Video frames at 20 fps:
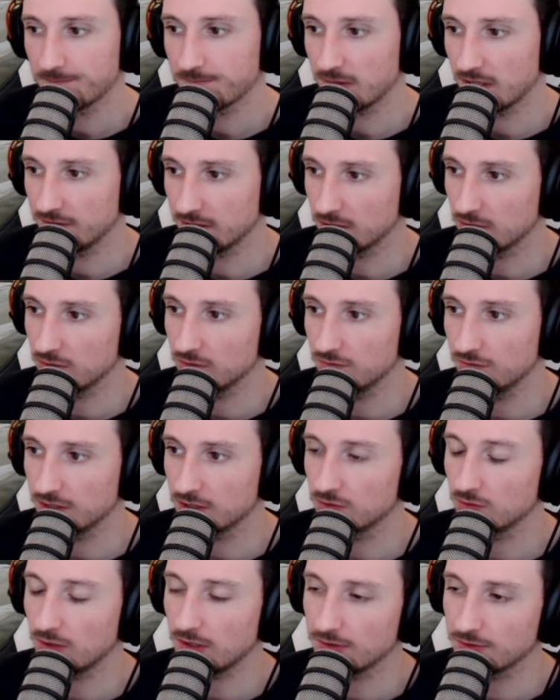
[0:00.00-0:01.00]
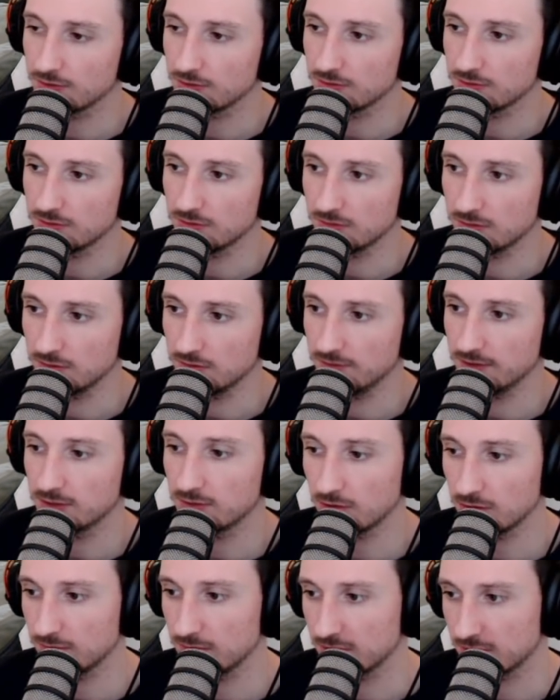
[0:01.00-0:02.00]
avec une victoire de, une
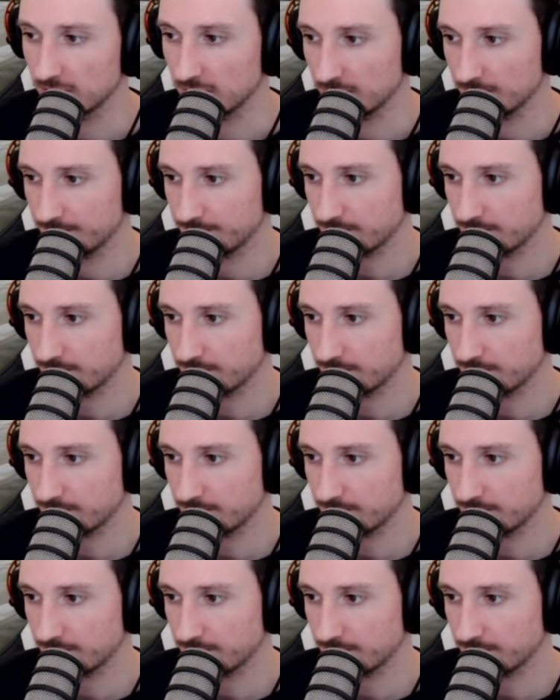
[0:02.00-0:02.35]
victoire de Boston.